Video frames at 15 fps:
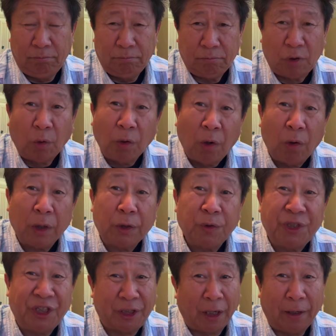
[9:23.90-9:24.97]
tông long tôi
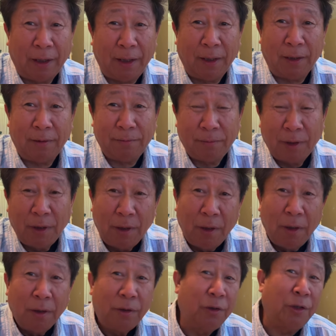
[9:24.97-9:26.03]
chỉ tại là
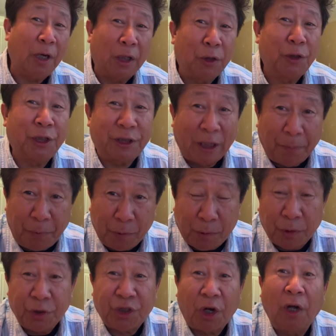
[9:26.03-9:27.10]
tôi tôi chỉ sáng phút
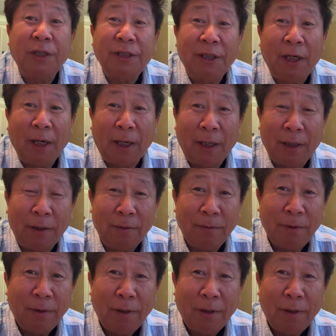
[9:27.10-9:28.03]
còn tròn gì là